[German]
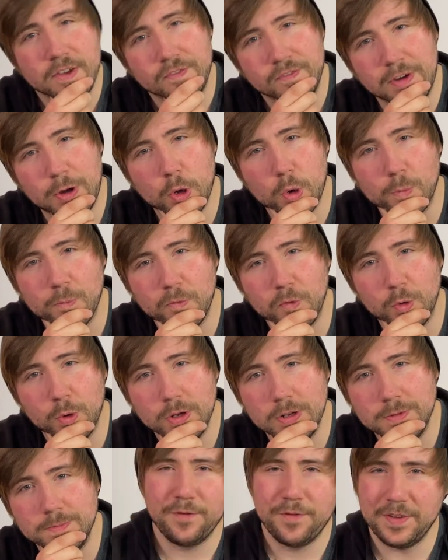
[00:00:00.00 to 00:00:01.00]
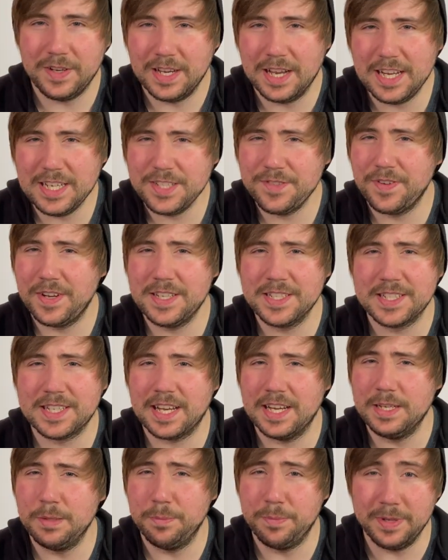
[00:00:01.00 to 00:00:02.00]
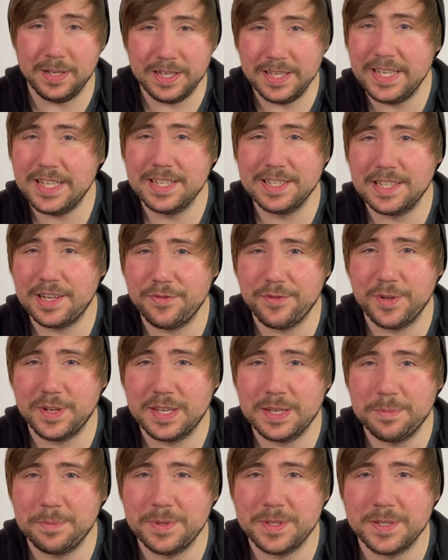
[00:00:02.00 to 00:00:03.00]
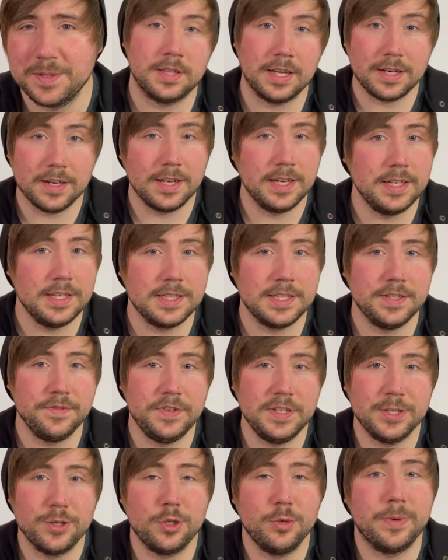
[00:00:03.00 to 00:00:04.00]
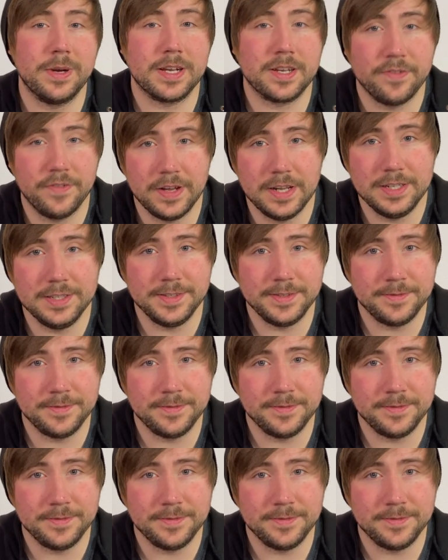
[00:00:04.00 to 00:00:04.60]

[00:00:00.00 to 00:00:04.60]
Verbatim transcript: Warum wohl? Vielleicht, weil es keine Belege dafür gibt? Dann redet sie wieder über Quellen.